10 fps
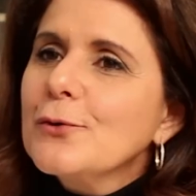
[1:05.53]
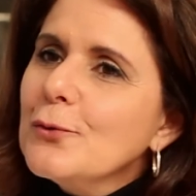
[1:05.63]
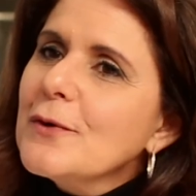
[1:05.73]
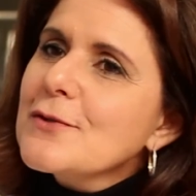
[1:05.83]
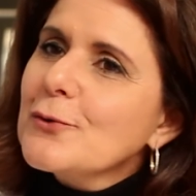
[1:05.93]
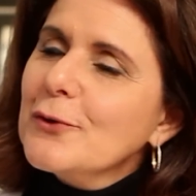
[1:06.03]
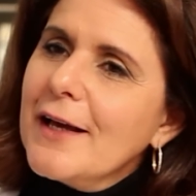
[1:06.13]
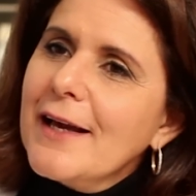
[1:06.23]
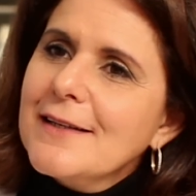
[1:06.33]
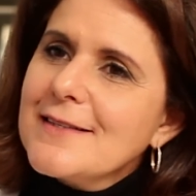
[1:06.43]
duas
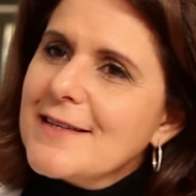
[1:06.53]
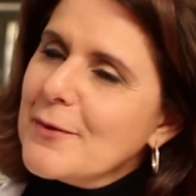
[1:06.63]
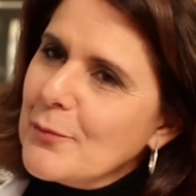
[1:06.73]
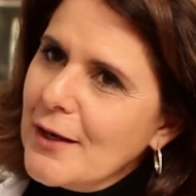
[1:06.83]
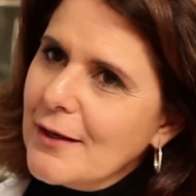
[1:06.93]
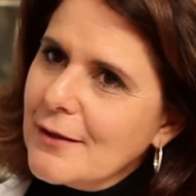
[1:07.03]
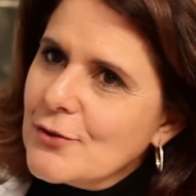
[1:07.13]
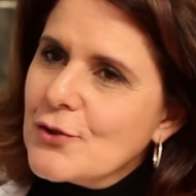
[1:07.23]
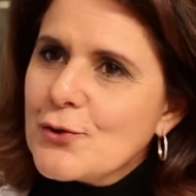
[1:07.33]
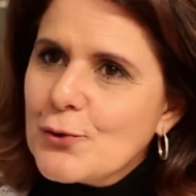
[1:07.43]
colheres e meia
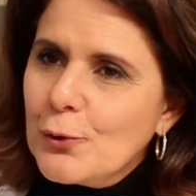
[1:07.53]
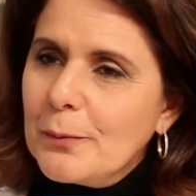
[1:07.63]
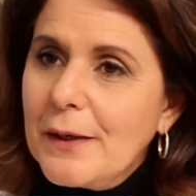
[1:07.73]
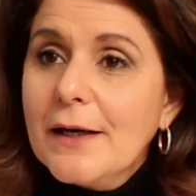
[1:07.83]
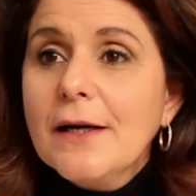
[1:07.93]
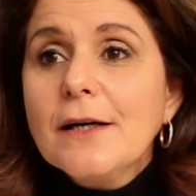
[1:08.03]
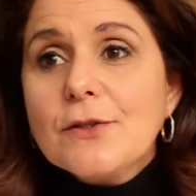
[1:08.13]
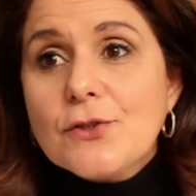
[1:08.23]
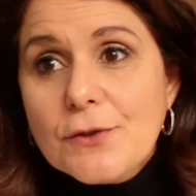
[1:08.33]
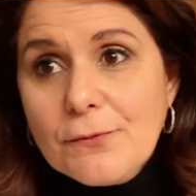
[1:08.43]
de sopa
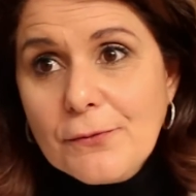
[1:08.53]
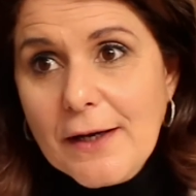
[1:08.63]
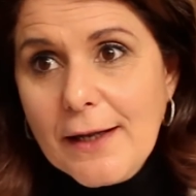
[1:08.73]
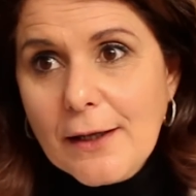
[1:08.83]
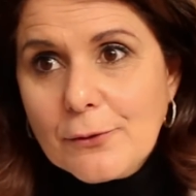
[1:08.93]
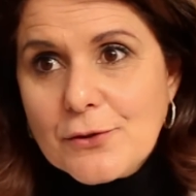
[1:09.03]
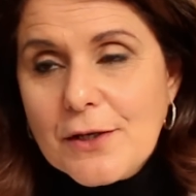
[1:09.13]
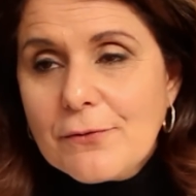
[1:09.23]
de farelo de